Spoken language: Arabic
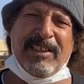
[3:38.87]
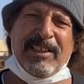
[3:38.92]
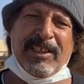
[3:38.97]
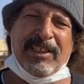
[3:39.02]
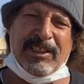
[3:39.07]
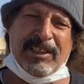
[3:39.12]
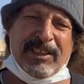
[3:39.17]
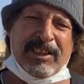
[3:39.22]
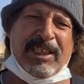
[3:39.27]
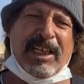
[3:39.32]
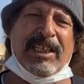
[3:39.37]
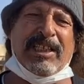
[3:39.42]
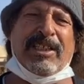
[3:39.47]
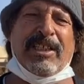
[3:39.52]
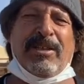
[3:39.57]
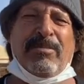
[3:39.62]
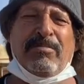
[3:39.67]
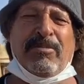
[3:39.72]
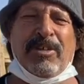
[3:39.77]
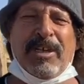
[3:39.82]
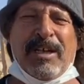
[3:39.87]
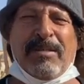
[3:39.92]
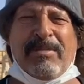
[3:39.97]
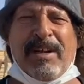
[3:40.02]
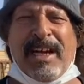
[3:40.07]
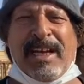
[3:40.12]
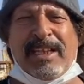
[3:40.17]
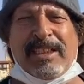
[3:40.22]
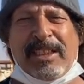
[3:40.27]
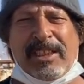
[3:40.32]
تغسل مويه
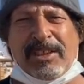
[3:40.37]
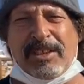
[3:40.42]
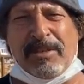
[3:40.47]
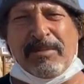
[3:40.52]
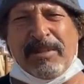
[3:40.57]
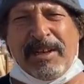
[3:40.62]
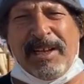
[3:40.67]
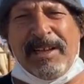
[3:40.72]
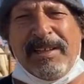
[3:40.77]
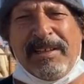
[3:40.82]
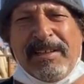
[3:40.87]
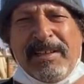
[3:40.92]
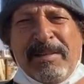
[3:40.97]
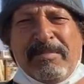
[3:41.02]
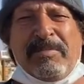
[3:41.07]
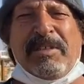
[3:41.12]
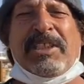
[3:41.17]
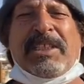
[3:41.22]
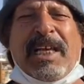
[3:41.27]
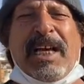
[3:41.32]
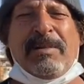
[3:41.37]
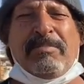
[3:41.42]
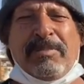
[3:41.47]
بارده الصباح مساء طيب.